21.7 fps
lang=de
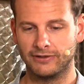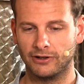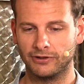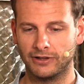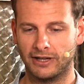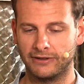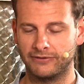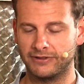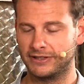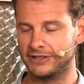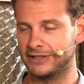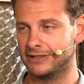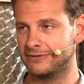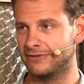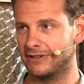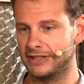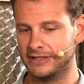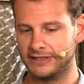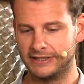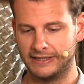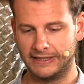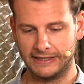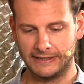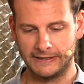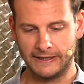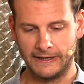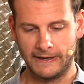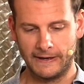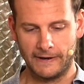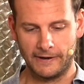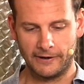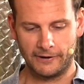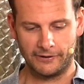auch einfach die Qualität Qualität.
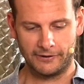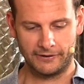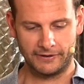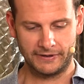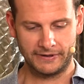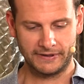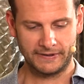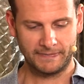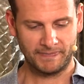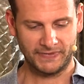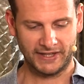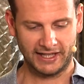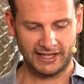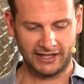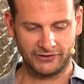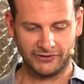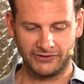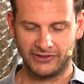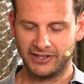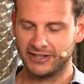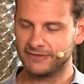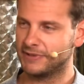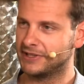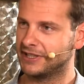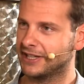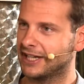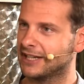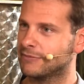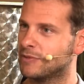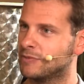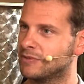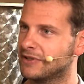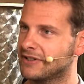Und dann lass uns jetzt mal direkt mit dem